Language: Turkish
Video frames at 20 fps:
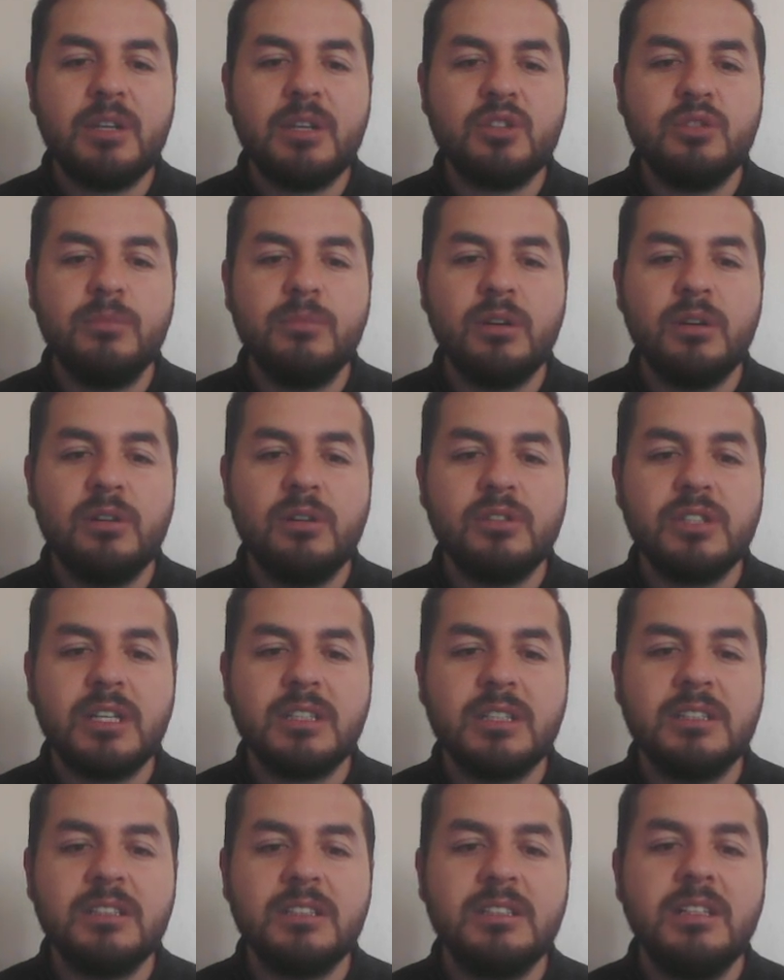numara
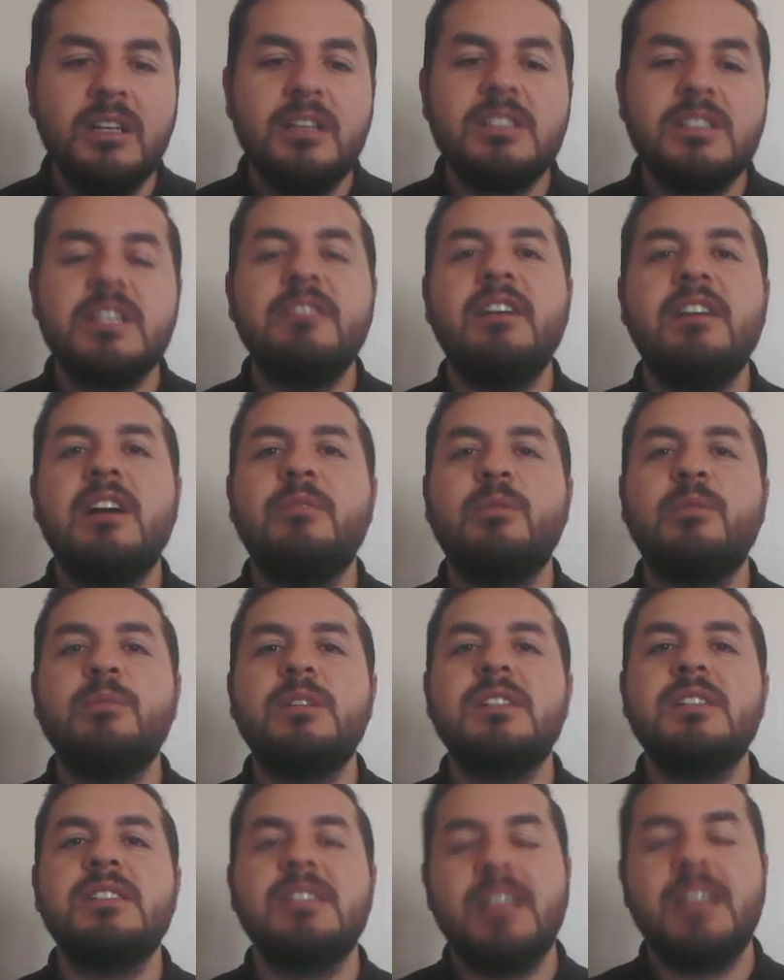olacaktır.
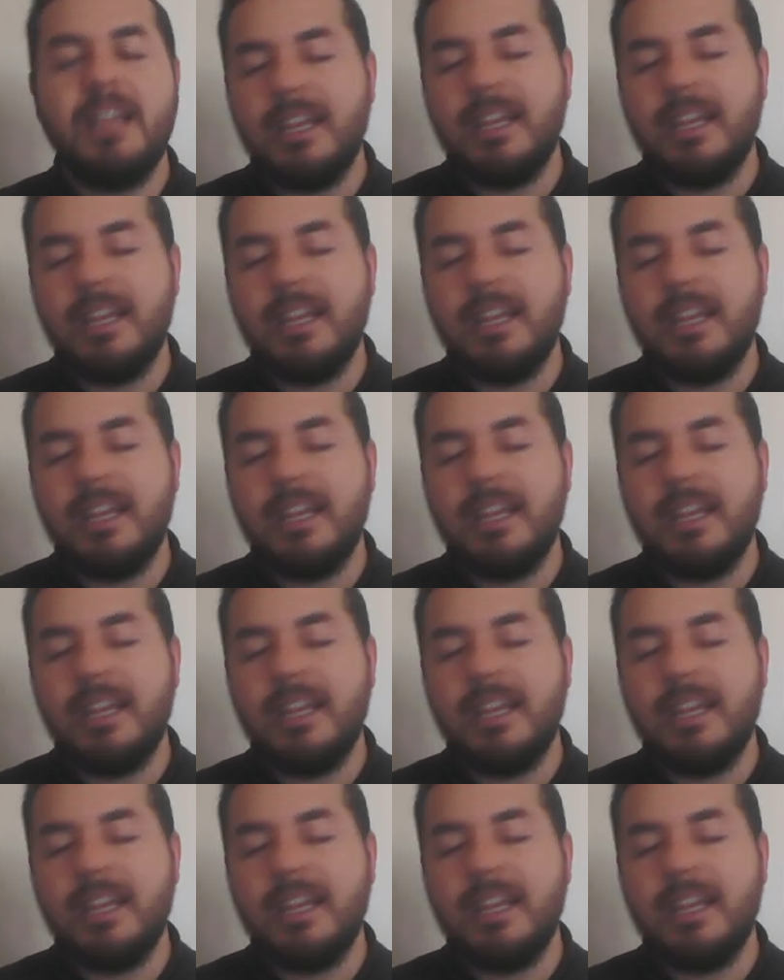Cevabımız E